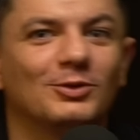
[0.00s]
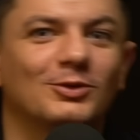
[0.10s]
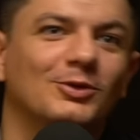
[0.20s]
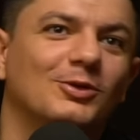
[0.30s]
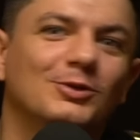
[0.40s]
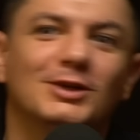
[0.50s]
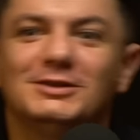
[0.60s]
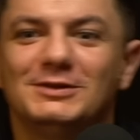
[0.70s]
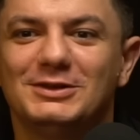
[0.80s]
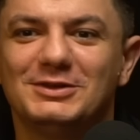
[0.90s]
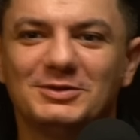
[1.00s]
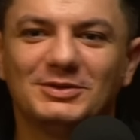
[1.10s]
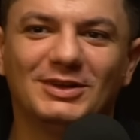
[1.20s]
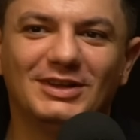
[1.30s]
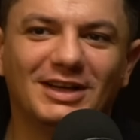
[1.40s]
Ну, у нас уже
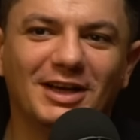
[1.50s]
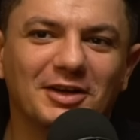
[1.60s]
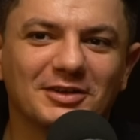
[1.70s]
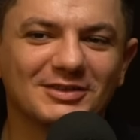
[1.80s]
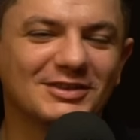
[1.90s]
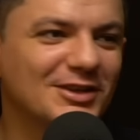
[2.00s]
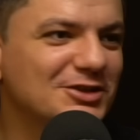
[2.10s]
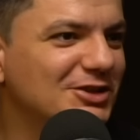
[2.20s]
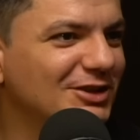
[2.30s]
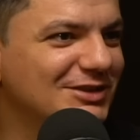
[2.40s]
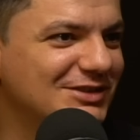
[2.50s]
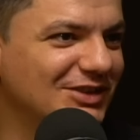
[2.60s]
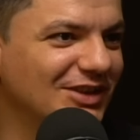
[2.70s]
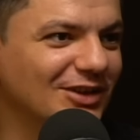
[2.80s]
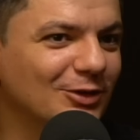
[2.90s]
такая сложилась
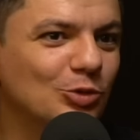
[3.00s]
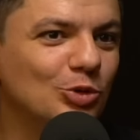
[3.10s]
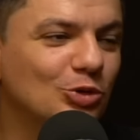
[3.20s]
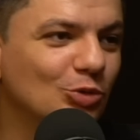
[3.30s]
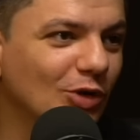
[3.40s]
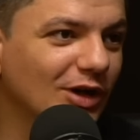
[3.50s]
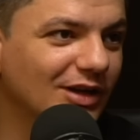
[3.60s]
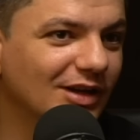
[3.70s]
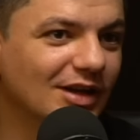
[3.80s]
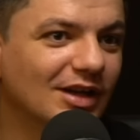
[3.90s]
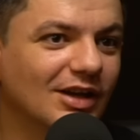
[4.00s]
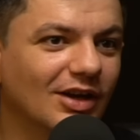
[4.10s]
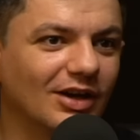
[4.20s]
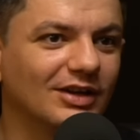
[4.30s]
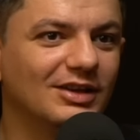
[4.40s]
э, культура, да.
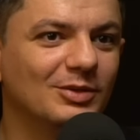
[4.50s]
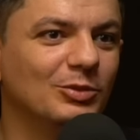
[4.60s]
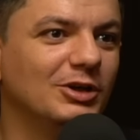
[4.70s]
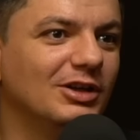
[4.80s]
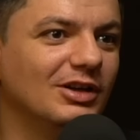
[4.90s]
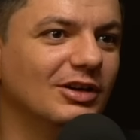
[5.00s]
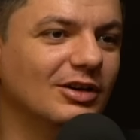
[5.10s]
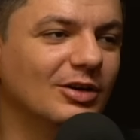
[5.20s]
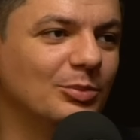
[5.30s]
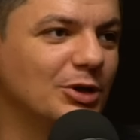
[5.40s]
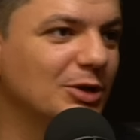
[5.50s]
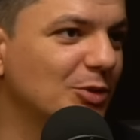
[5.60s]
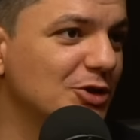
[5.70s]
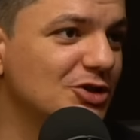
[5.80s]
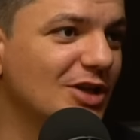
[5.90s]
Э, где мы э,
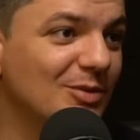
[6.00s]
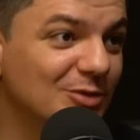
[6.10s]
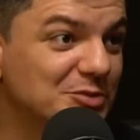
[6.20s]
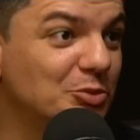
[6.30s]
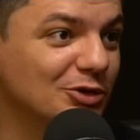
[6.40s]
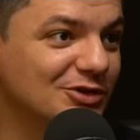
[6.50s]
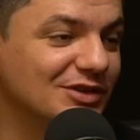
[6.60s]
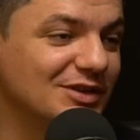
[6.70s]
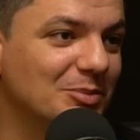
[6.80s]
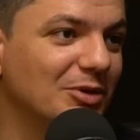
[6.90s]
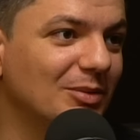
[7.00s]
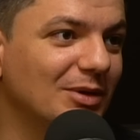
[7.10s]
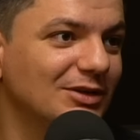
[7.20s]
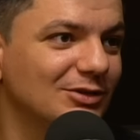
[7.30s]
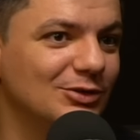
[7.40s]
предпочитаем использовать
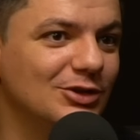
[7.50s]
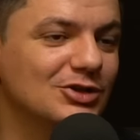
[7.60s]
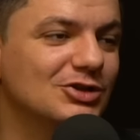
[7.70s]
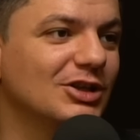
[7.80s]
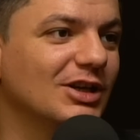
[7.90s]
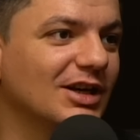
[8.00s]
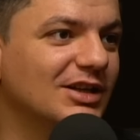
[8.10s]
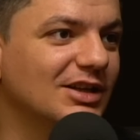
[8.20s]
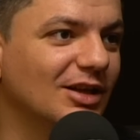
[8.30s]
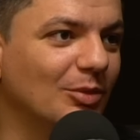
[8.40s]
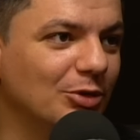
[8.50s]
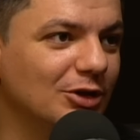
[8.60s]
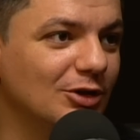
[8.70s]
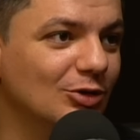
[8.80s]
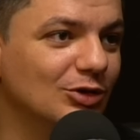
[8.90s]
дипломатию, нежели какие-то
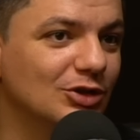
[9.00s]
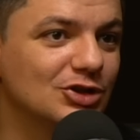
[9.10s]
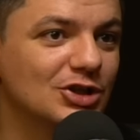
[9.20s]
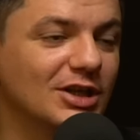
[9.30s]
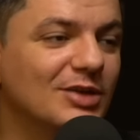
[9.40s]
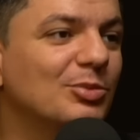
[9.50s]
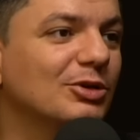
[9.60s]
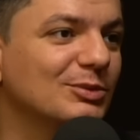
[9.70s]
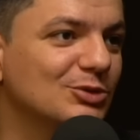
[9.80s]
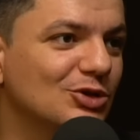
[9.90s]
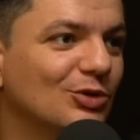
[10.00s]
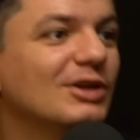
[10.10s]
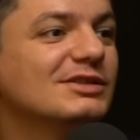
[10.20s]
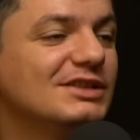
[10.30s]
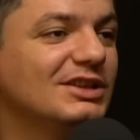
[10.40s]
определенные шаги, потому что у
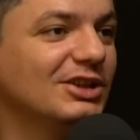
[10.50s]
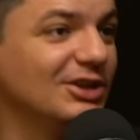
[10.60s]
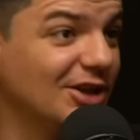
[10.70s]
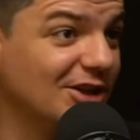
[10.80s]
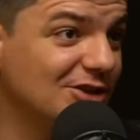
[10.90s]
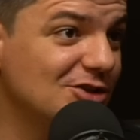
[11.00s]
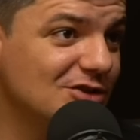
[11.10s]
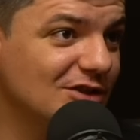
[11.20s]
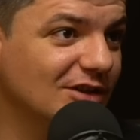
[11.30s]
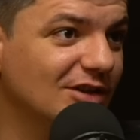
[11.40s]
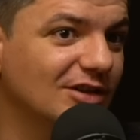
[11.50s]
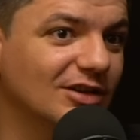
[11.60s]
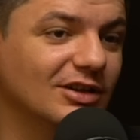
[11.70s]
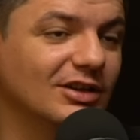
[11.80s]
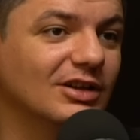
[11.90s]
нас нет энергетических,
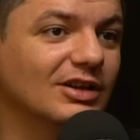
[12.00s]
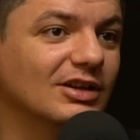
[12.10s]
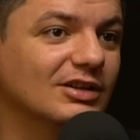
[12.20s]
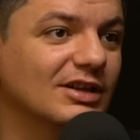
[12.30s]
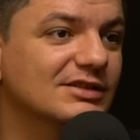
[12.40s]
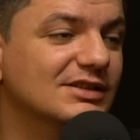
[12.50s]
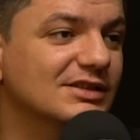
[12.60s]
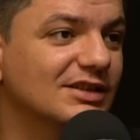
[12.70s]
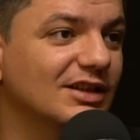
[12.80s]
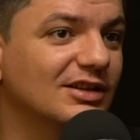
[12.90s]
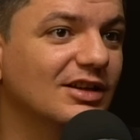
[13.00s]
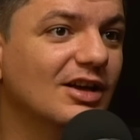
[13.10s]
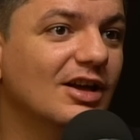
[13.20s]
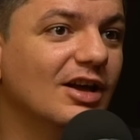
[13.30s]
так сказать,